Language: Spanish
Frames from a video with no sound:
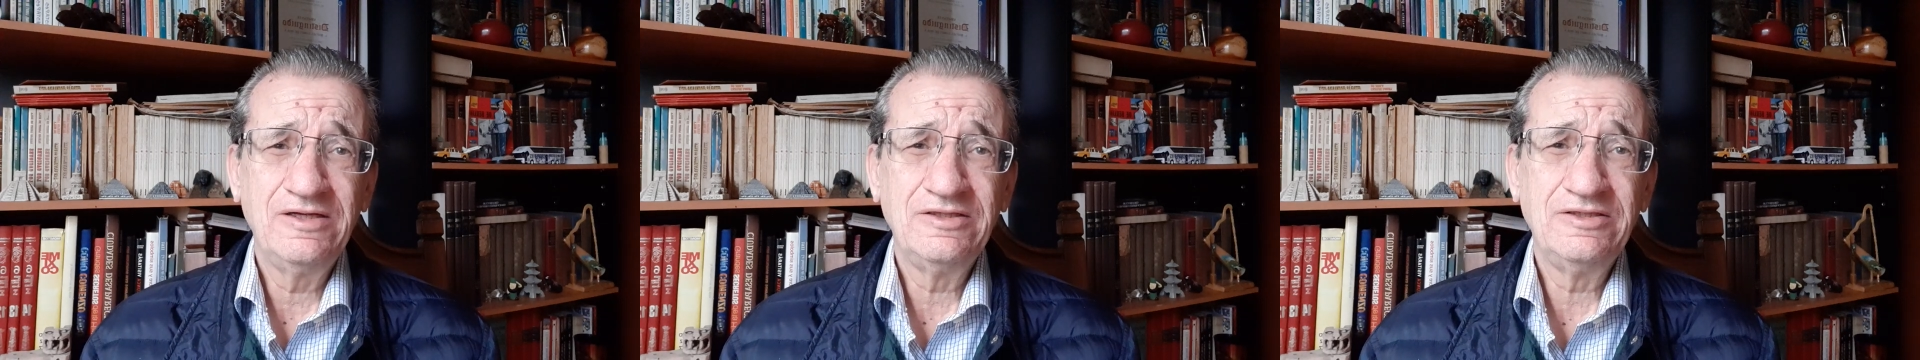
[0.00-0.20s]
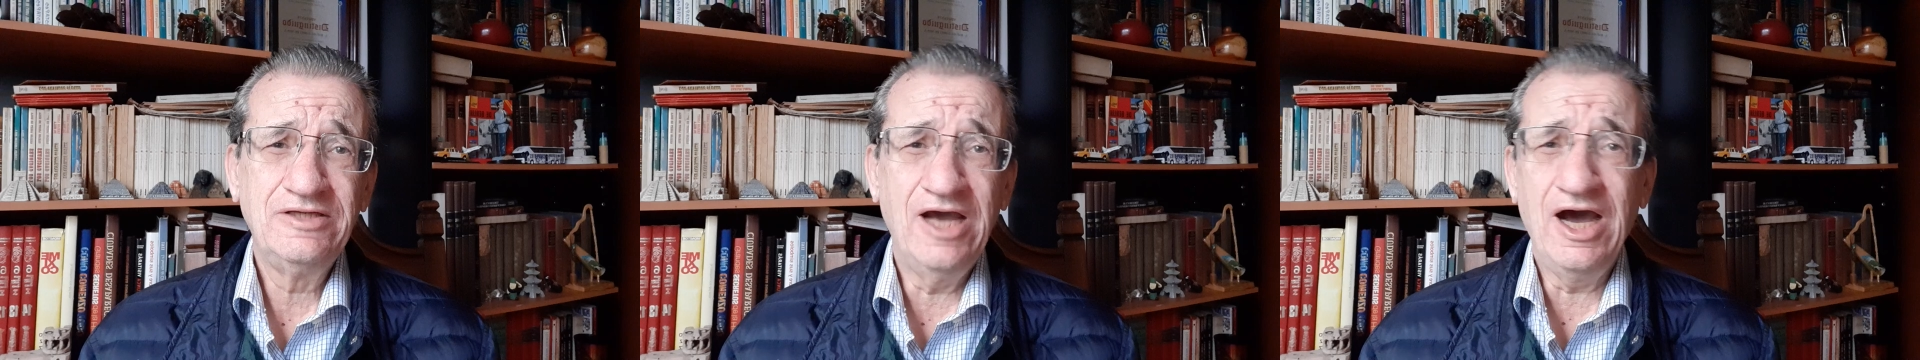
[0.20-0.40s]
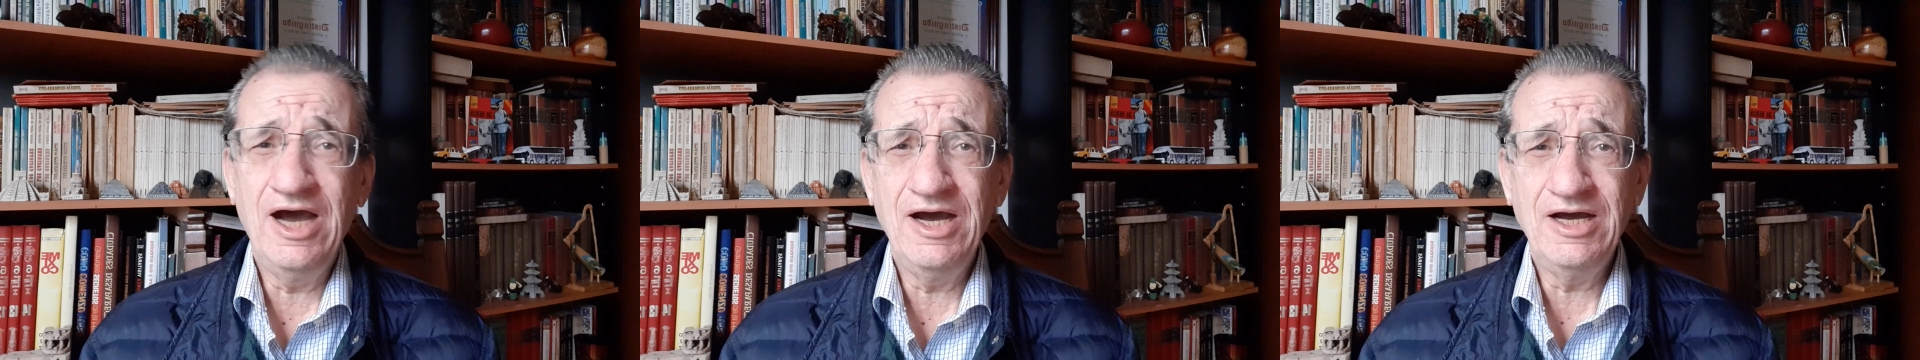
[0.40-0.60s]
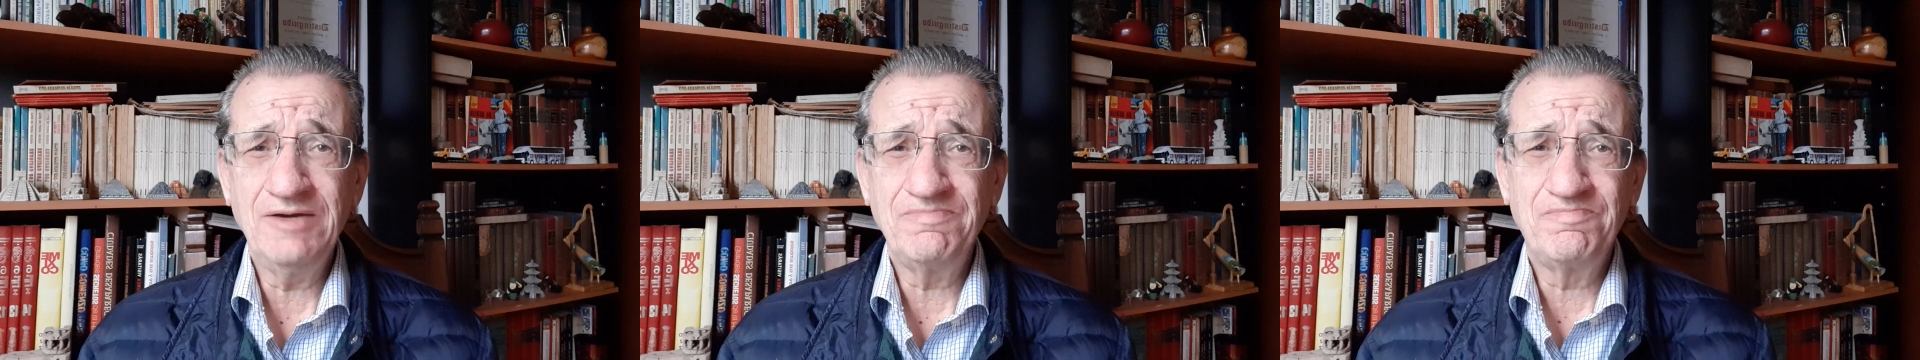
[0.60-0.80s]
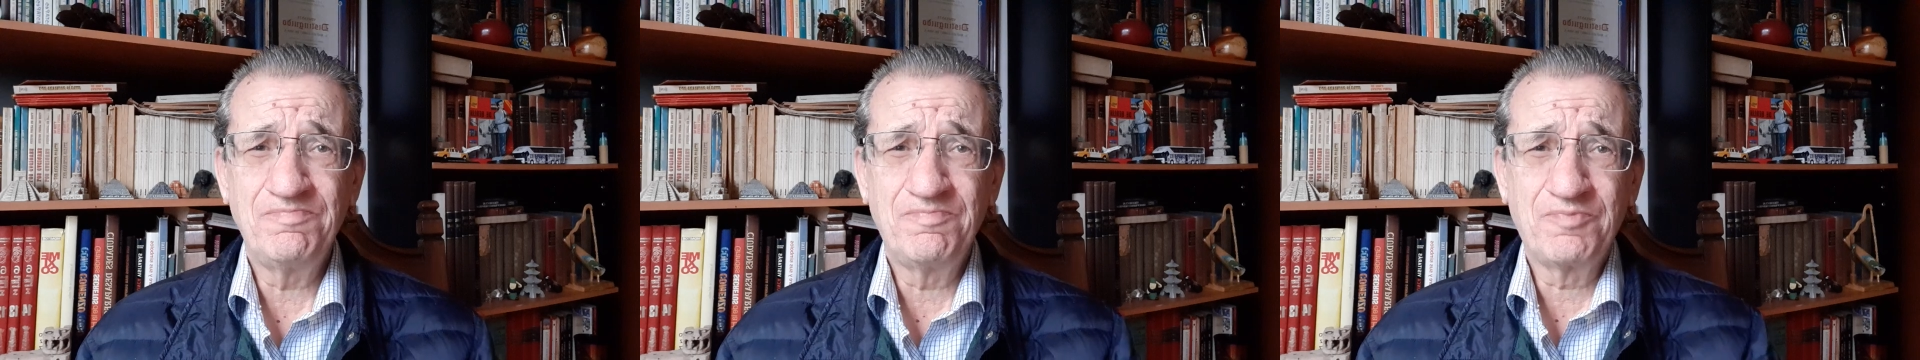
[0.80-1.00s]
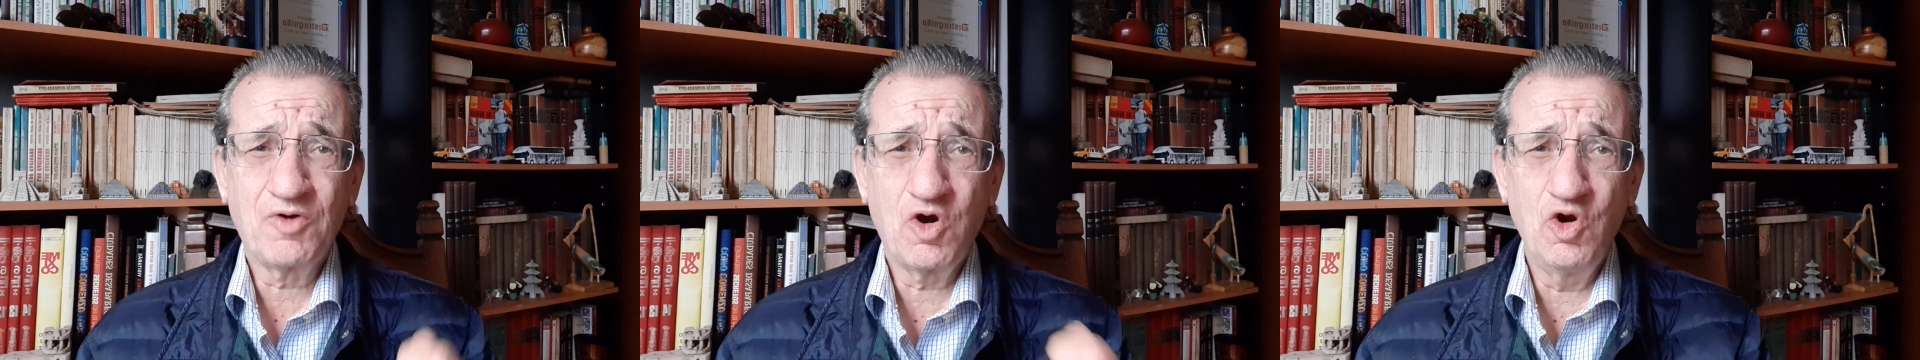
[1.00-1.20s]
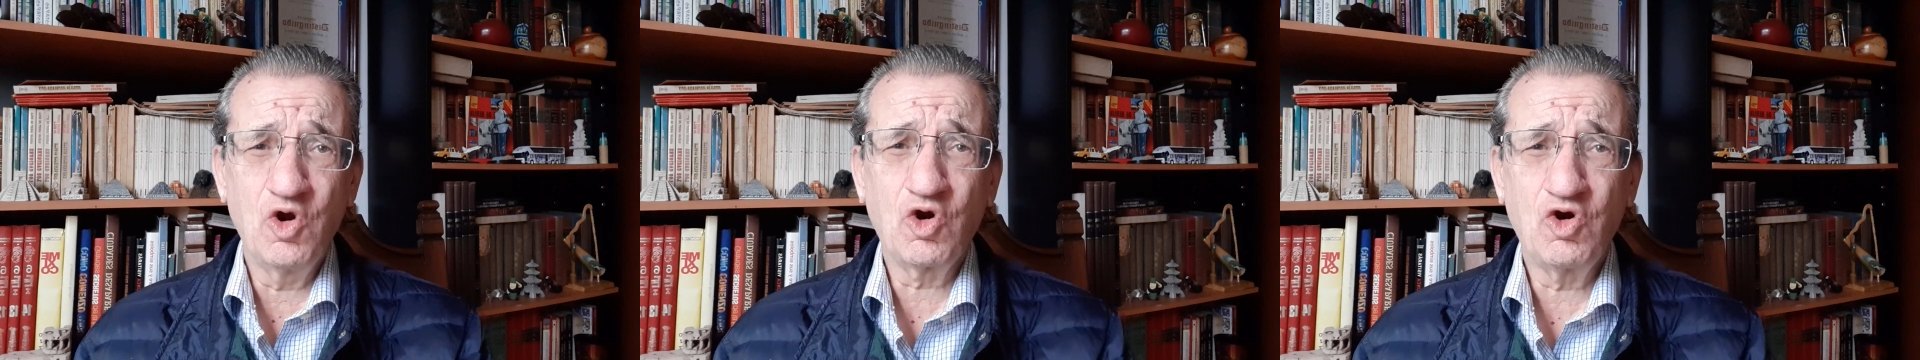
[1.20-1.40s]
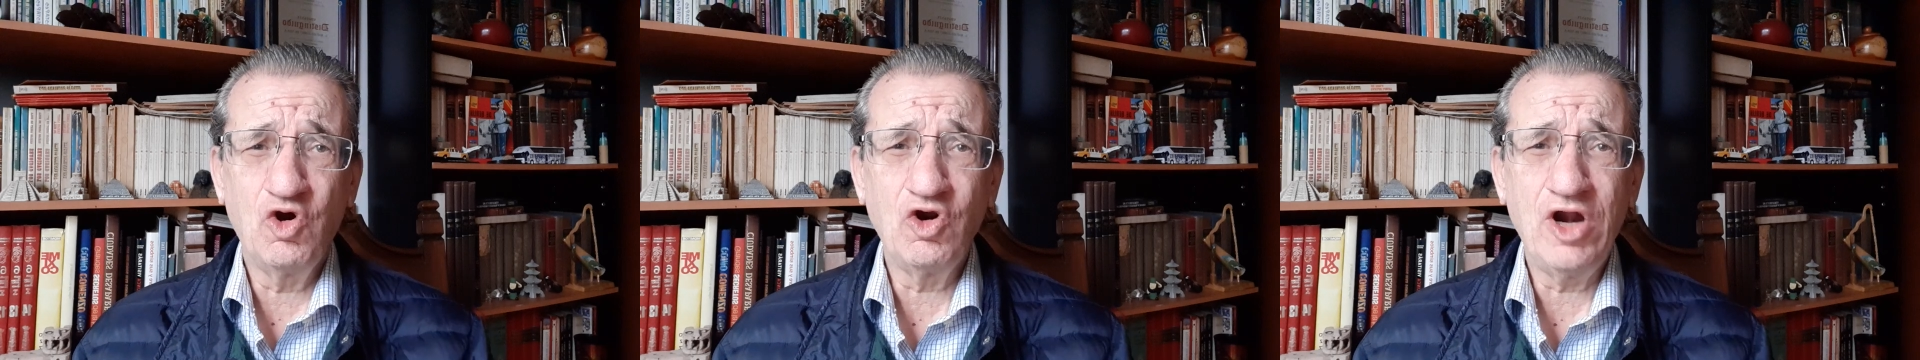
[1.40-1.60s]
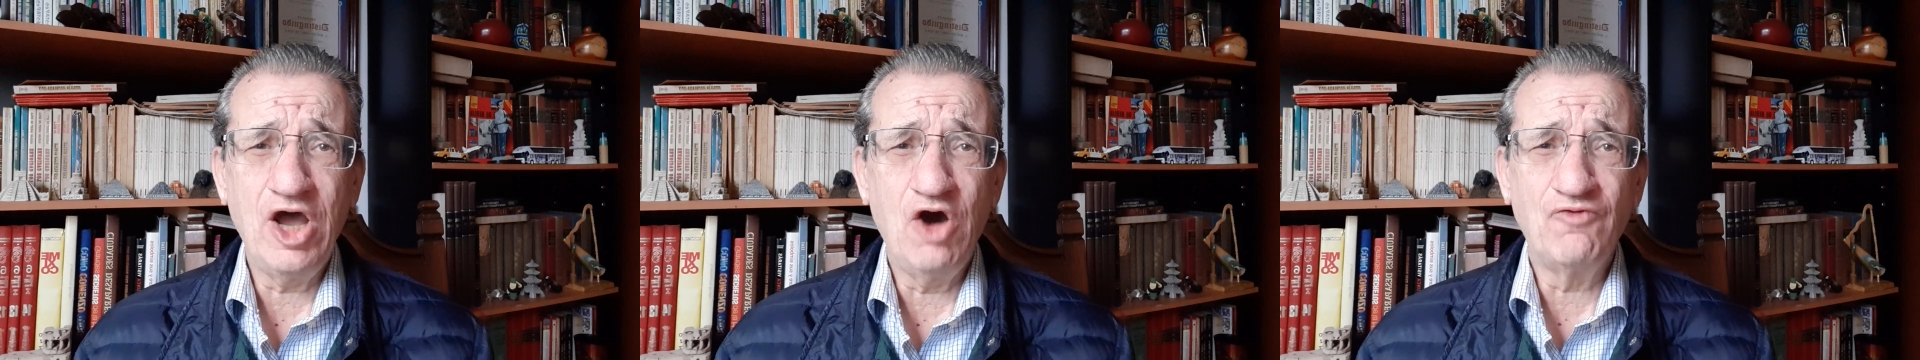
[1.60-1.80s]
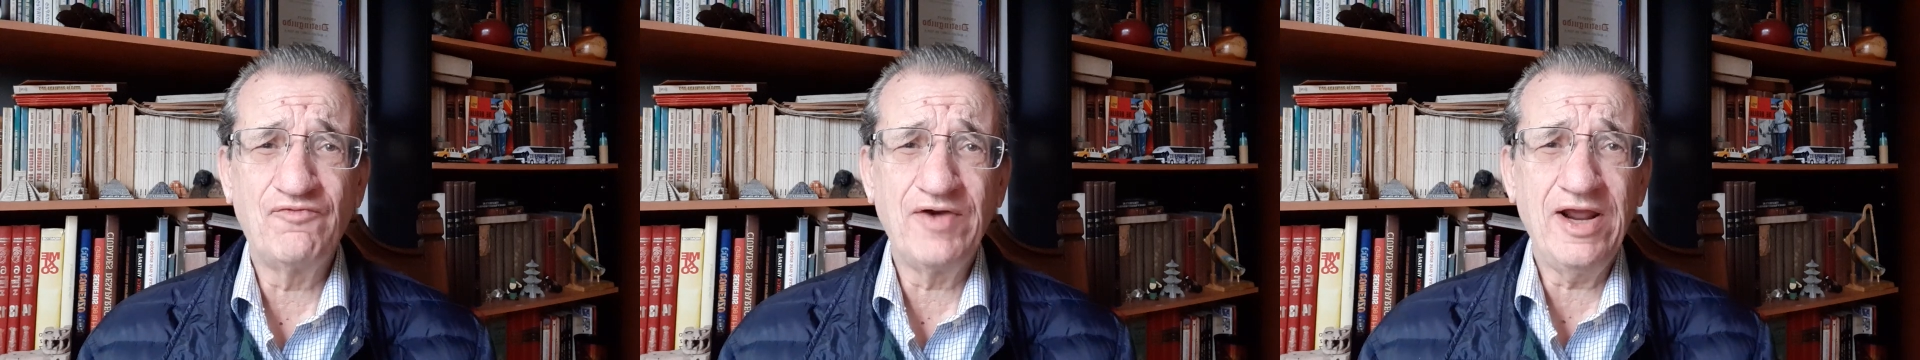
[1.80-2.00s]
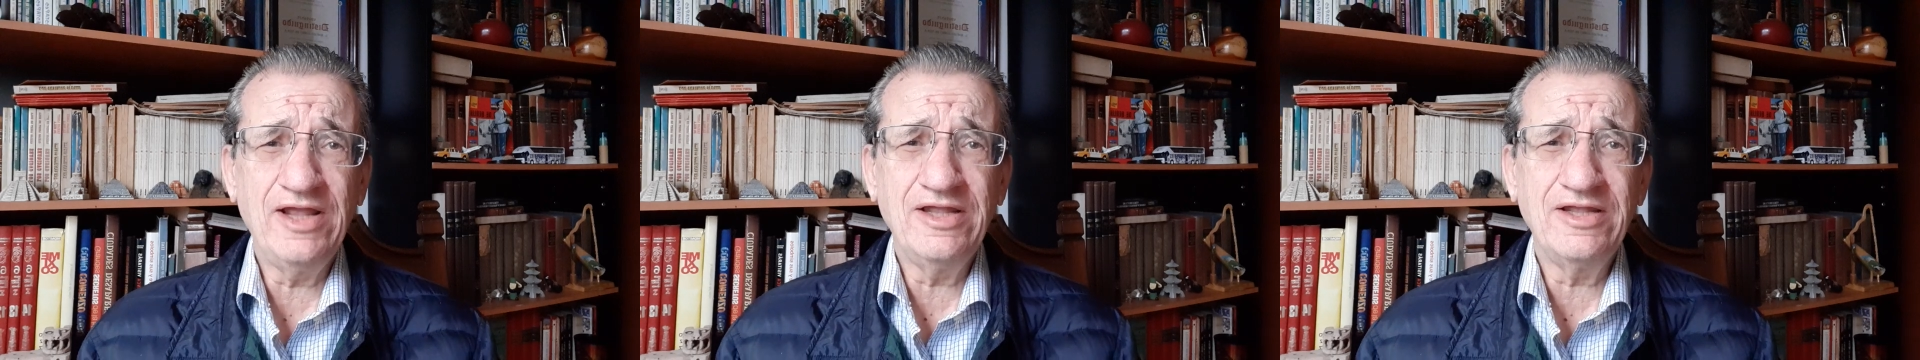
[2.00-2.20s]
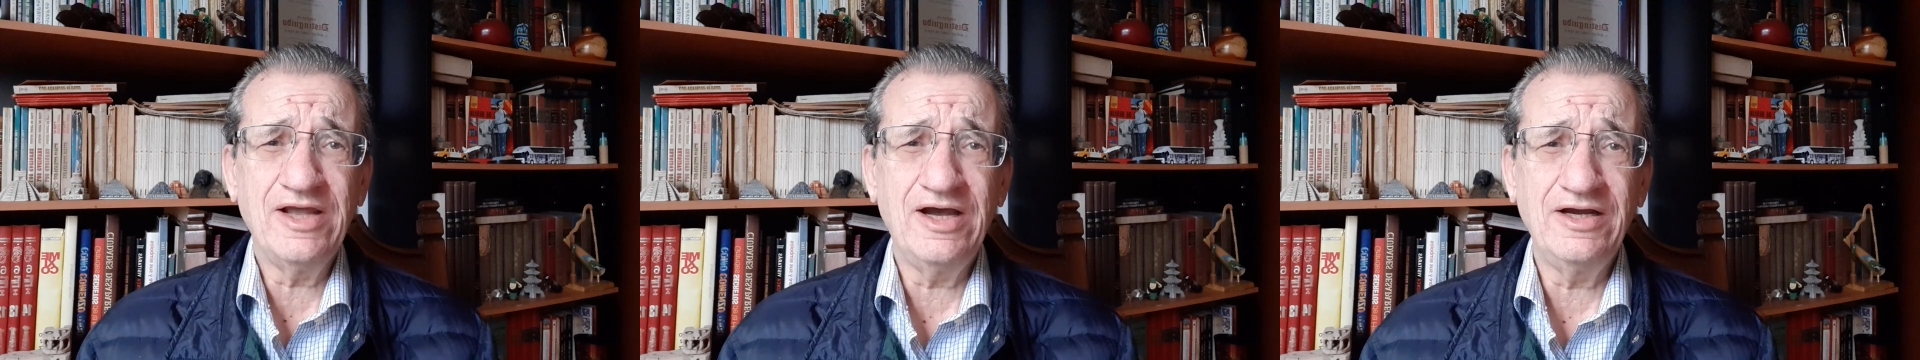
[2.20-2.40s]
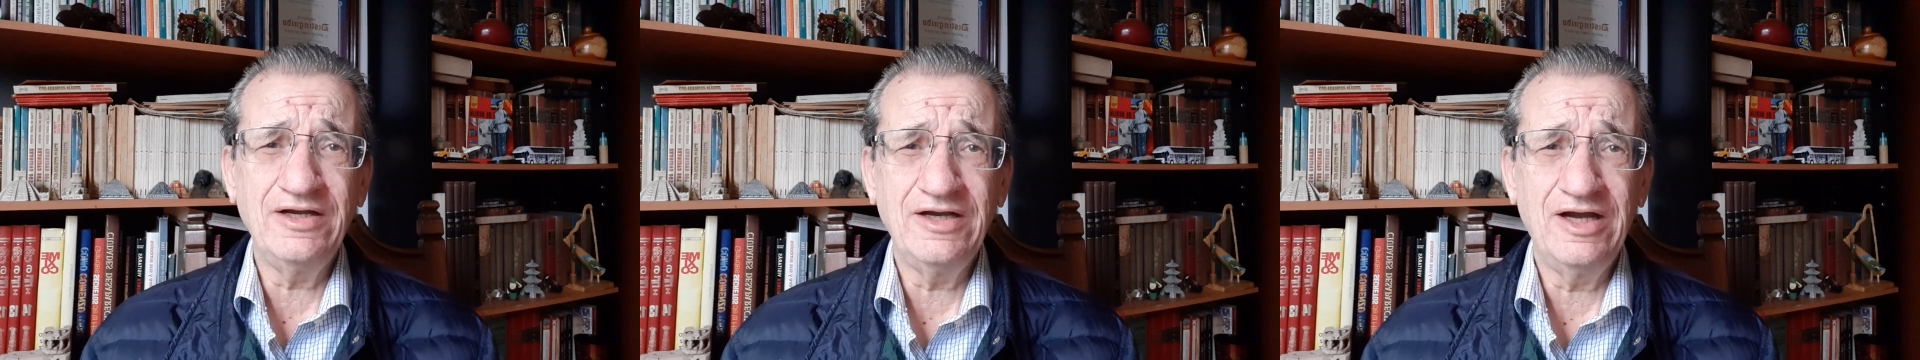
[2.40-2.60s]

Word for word: Ya colocó la ofrenda